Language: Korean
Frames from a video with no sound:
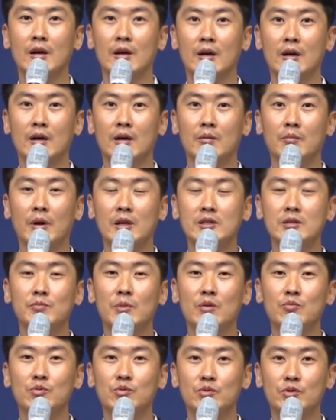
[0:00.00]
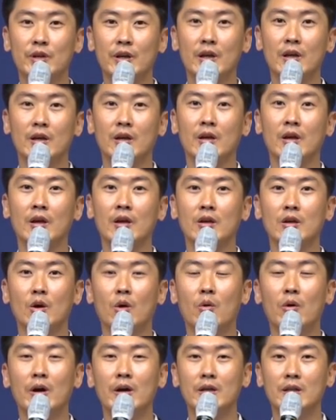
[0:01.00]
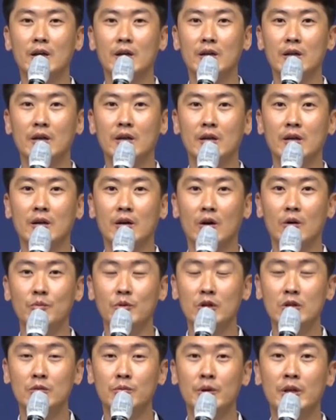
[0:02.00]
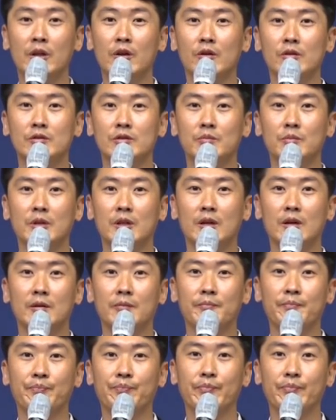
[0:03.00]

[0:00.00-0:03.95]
아, 마지막 부분에 여호와의 날이 언급이 되었습니다.